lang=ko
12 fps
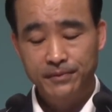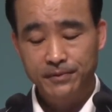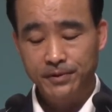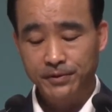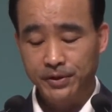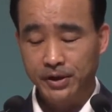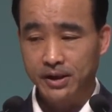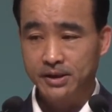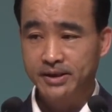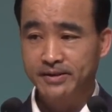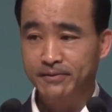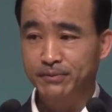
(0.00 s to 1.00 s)
우리 교회가
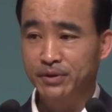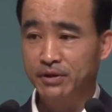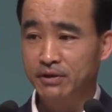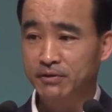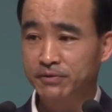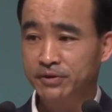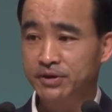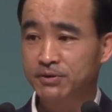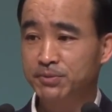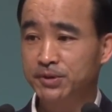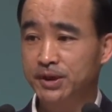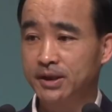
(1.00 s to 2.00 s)
지금은 평화로운 듯
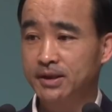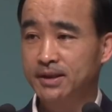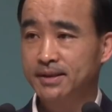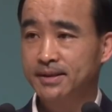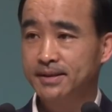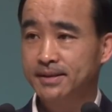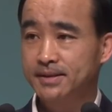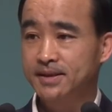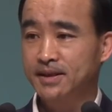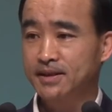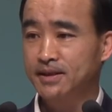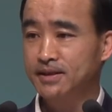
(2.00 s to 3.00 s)
싶으나
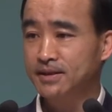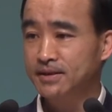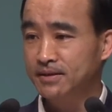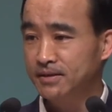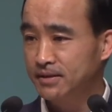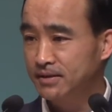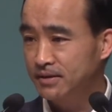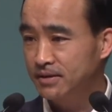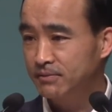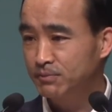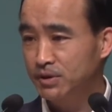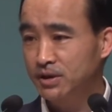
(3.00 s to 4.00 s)
사단이 어느
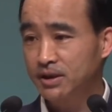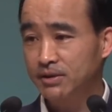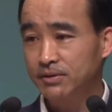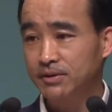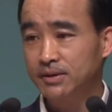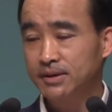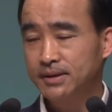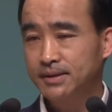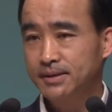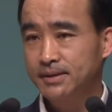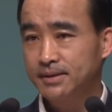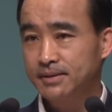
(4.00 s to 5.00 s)
틈을 타고
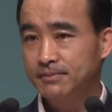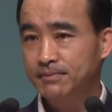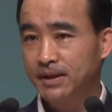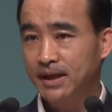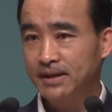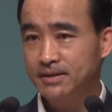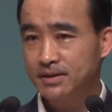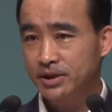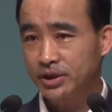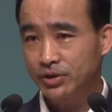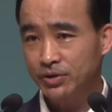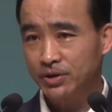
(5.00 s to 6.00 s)

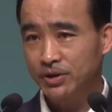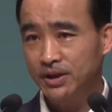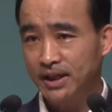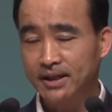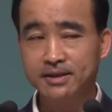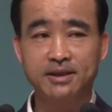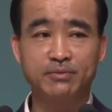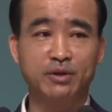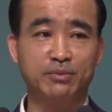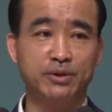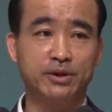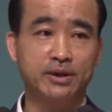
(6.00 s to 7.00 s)
한시도
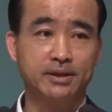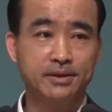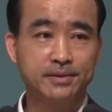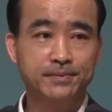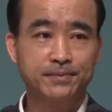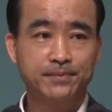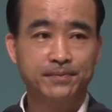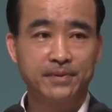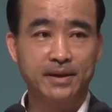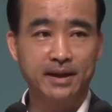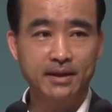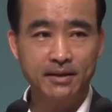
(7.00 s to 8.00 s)
안심을 못해.
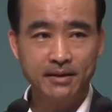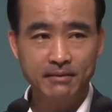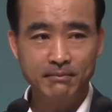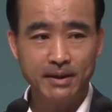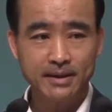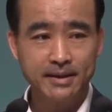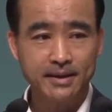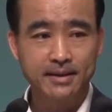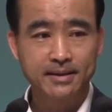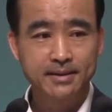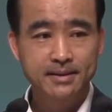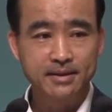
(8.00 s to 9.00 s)

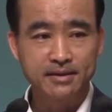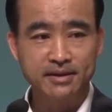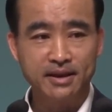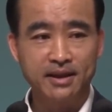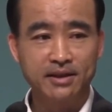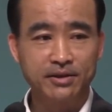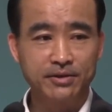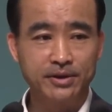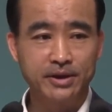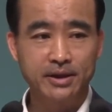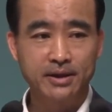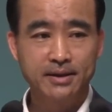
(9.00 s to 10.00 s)
날마다 건강한
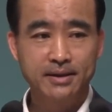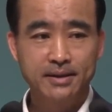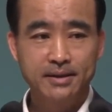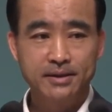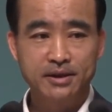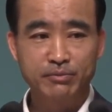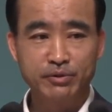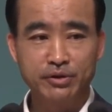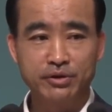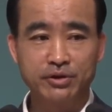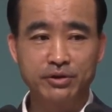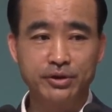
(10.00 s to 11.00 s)
교회, 힘
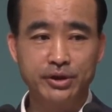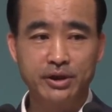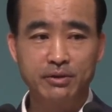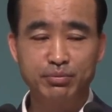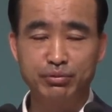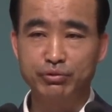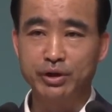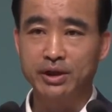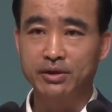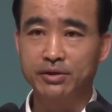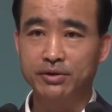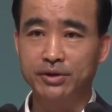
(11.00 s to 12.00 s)
있는 교회, 부흥하는